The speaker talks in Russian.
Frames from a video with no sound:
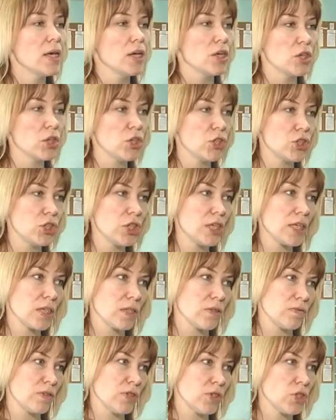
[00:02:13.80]
И
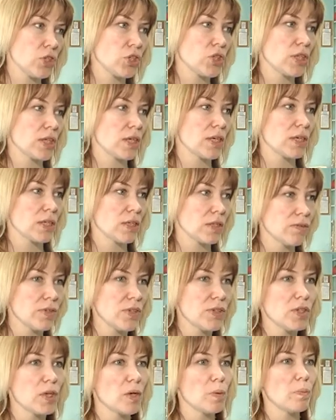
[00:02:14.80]
через физическое
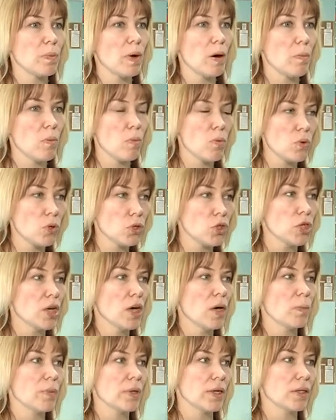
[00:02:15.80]
развитие помочь
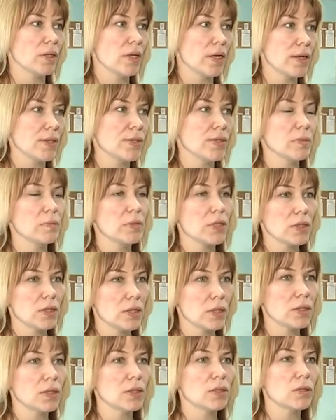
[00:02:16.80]
преодолеть им
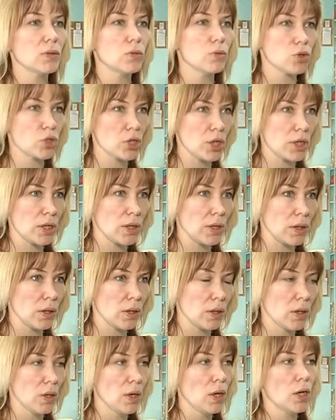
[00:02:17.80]
какие-то
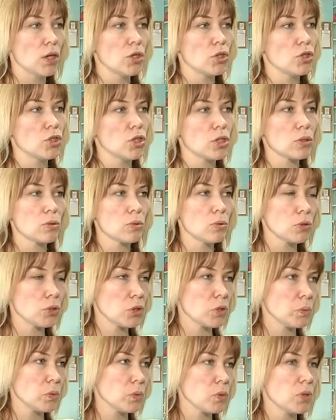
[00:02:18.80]
нарушения. Сейчас
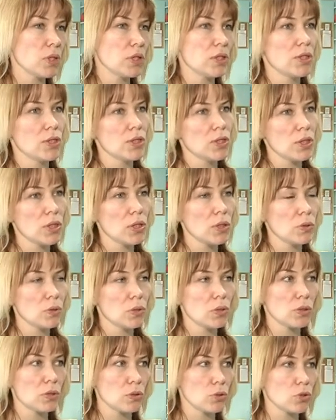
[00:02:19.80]
очень много детей
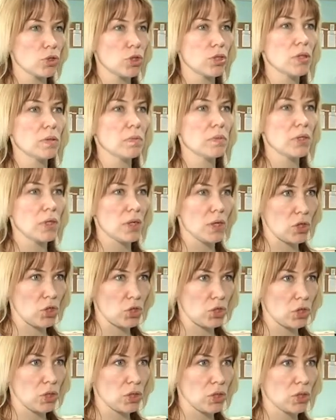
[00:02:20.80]
идет с нарушениями
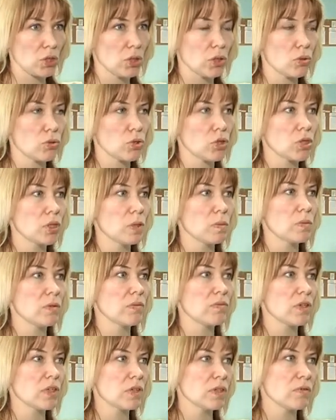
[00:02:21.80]
речи, с
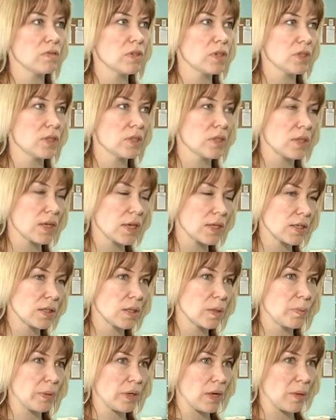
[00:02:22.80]
нарушениями в развитии
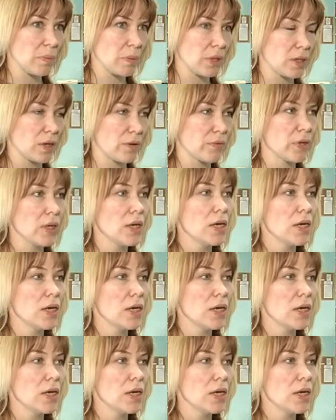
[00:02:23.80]
разных параметров.